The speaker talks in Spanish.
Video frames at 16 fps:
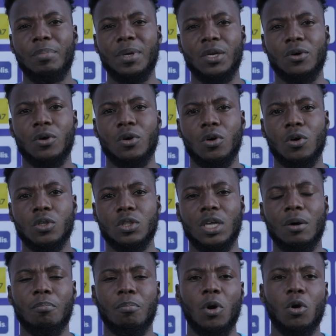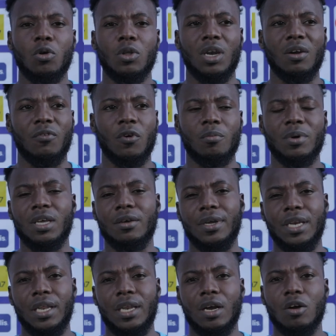pero tampoco de la forma de
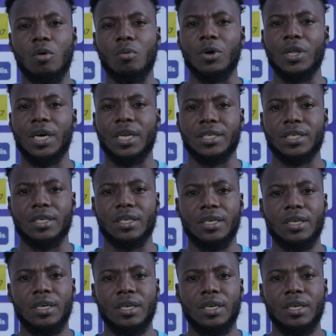venir y acomodarse.